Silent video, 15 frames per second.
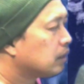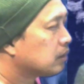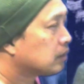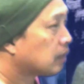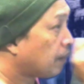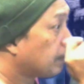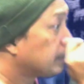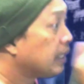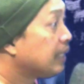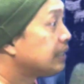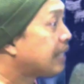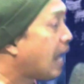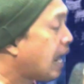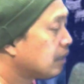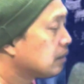กำลังเดิน
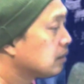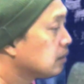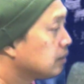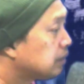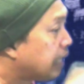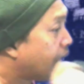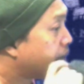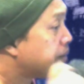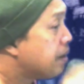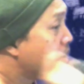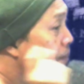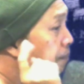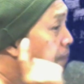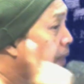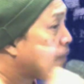ทางนะฮะ
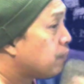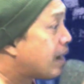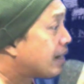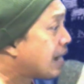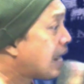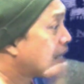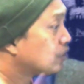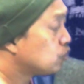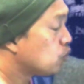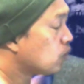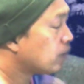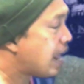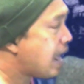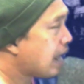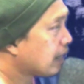เป็นวาระช่วง
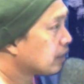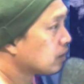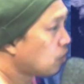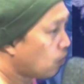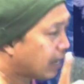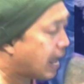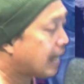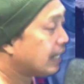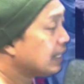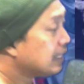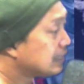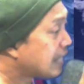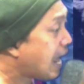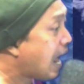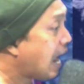แรกของการเดิ
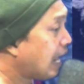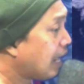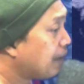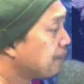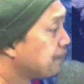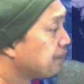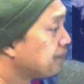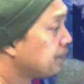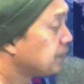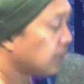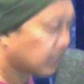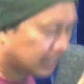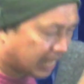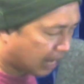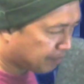นทางฮะ
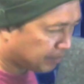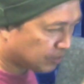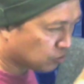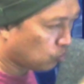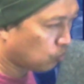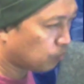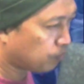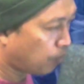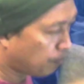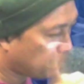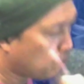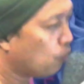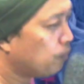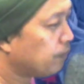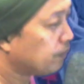เดินทางไปสู่ภพ
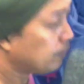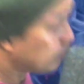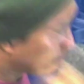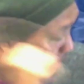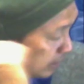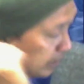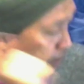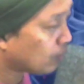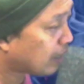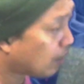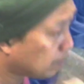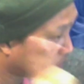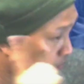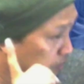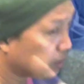ภูมิที่ต้อง
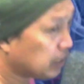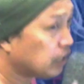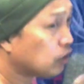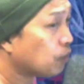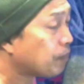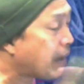การที่ต้องภา